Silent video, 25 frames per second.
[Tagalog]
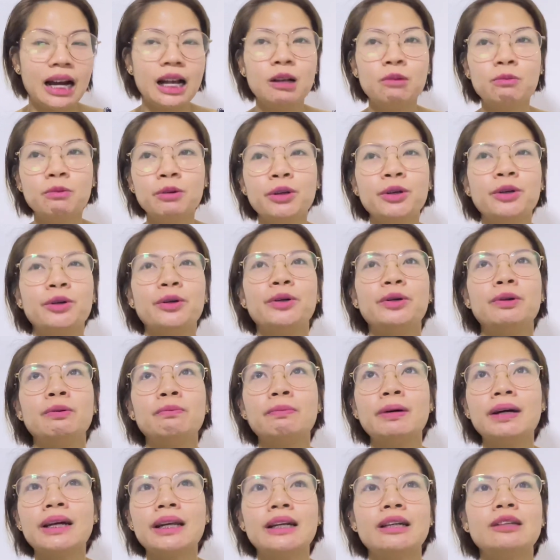Alam mo yon
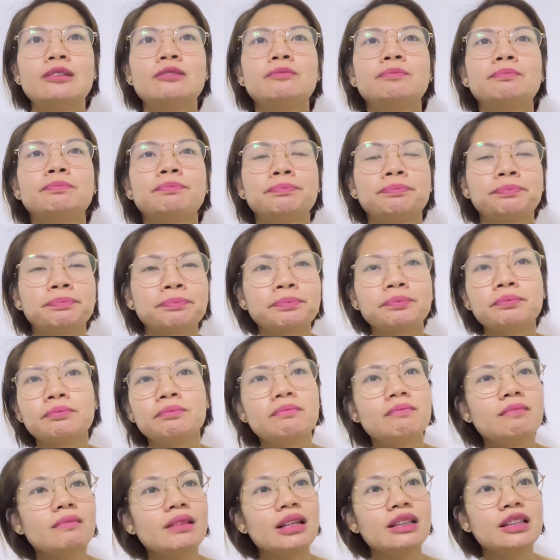parang
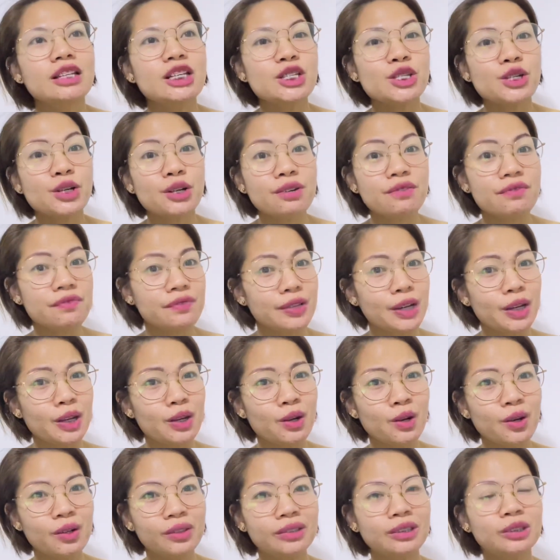Deserve niya
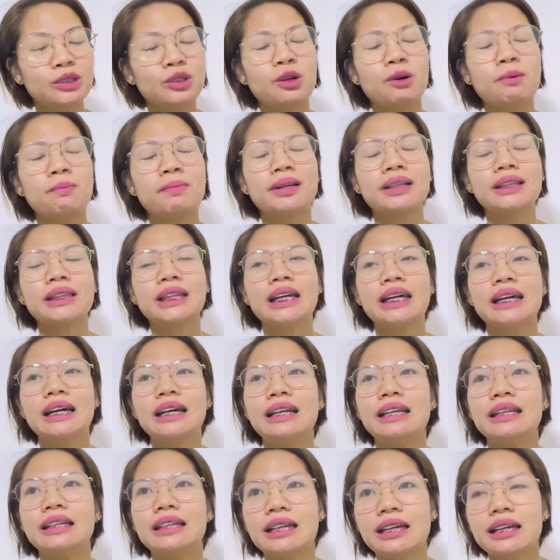yon sa sobrang
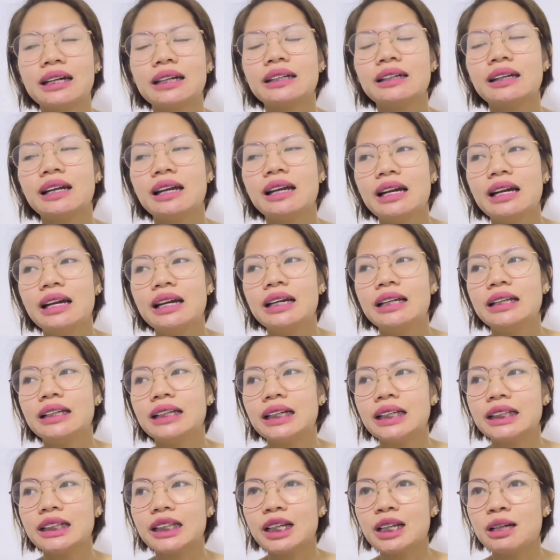tagal niyang
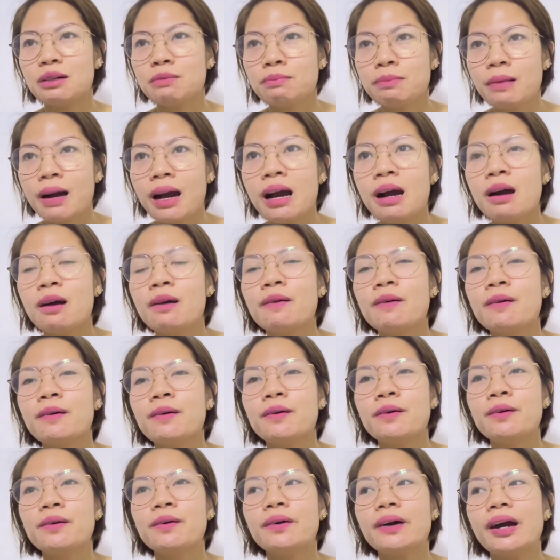
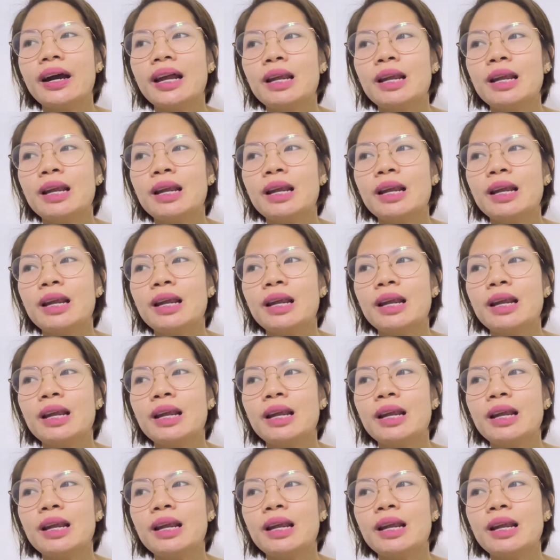nagtrabaho.